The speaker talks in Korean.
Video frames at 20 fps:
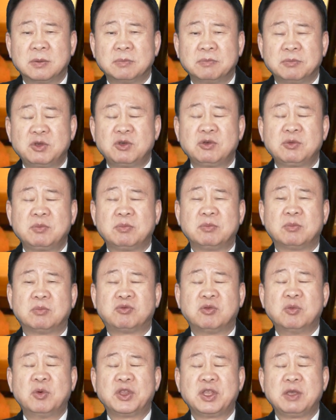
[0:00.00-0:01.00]
미국
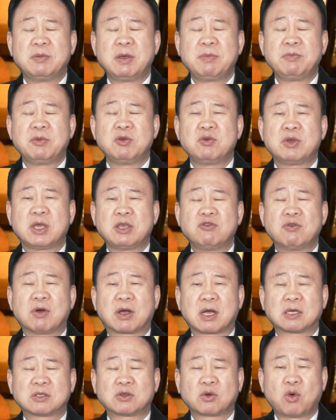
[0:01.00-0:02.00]
부모님이 미국에 유학
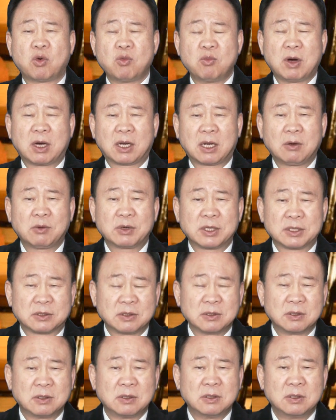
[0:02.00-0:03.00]
가서 공부하라고
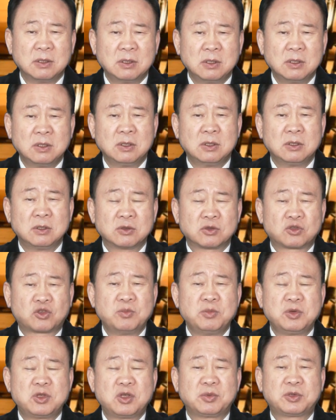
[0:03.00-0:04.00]
그래서
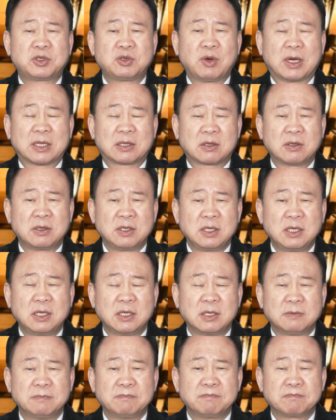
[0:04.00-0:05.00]
준비도 없이
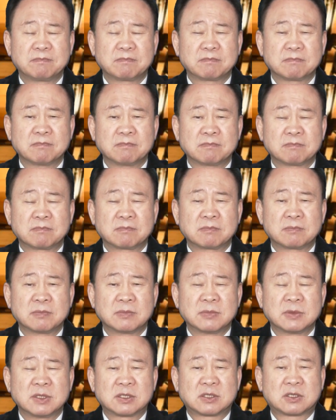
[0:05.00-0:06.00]
왔더니
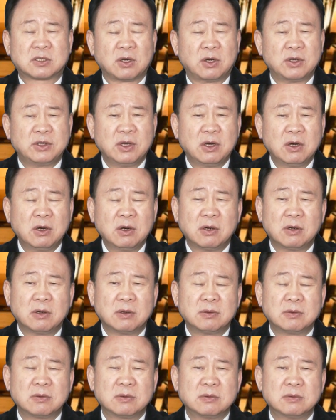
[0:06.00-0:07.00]
전혀
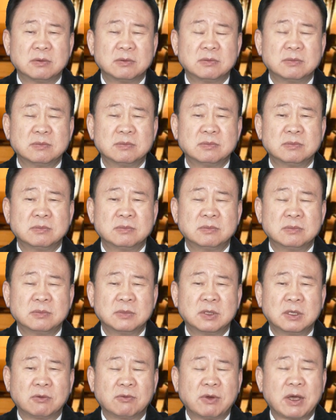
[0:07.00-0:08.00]

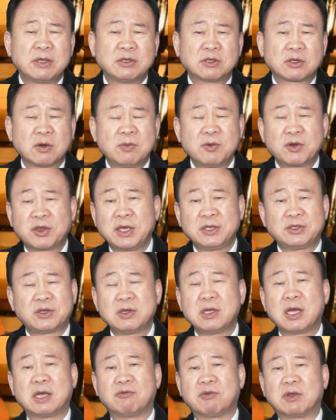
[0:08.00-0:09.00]
랭귀지
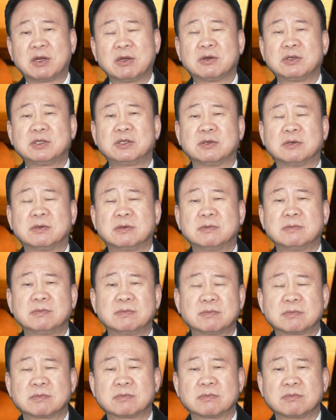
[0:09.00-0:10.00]
커뮤니케이션이 안 되는 거죠.
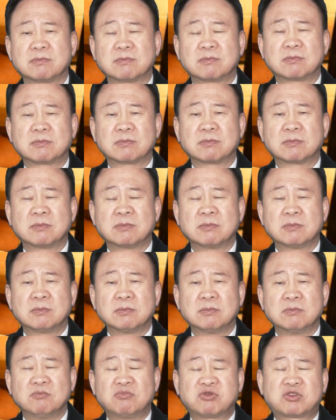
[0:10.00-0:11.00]

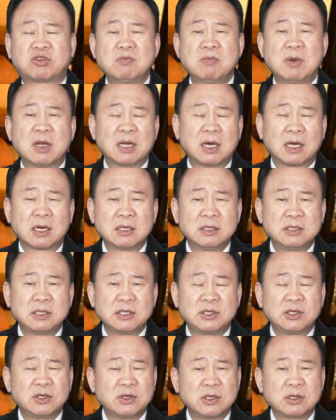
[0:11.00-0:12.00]
무슨 말을 하는지
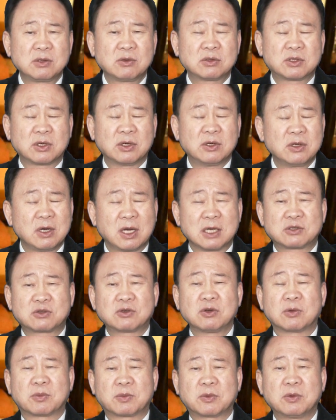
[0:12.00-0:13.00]
히어링도 전혀 알
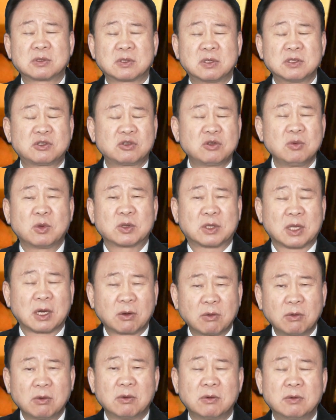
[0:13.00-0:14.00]
수 없고 듣지도
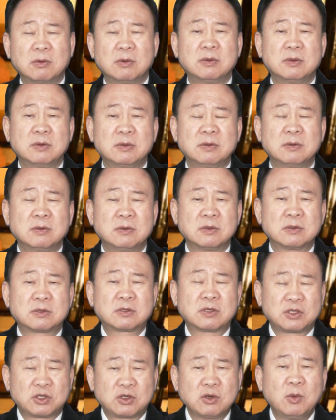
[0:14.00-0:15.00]
못하고
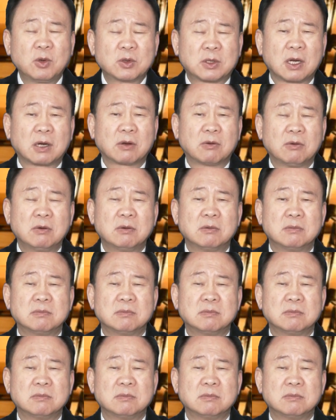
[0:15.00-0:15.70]
쓰지도 못하고